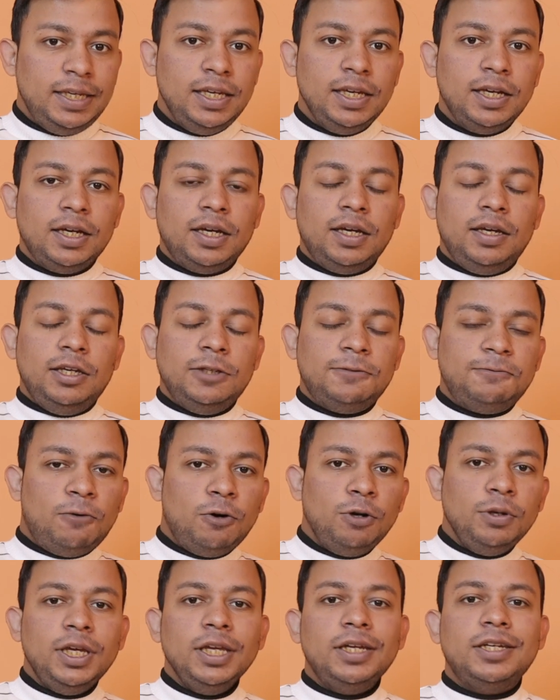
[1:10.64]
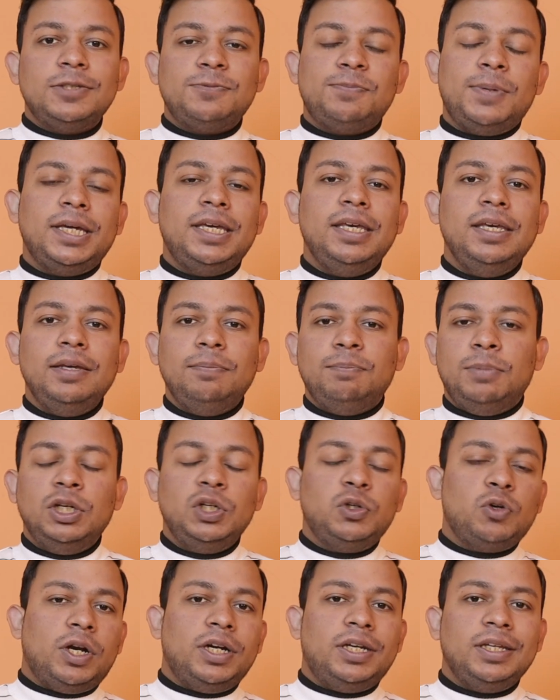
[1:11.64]
की इस फोन की डिस्प्ले की
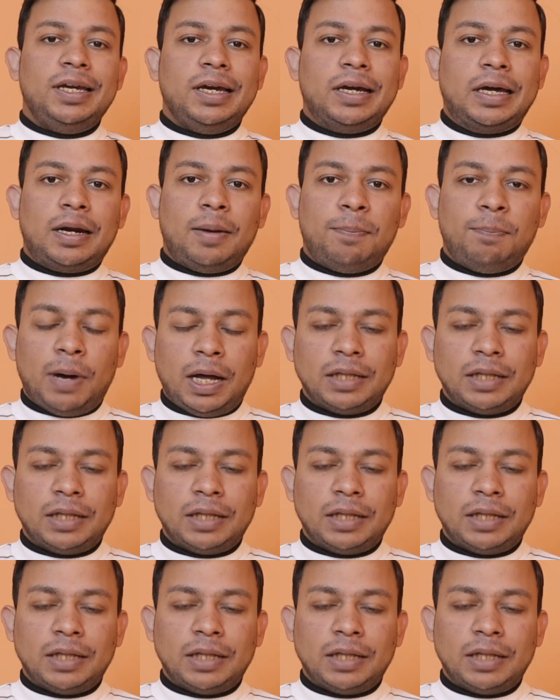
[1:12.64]
बिल्ड क्वालिटी की अगर आप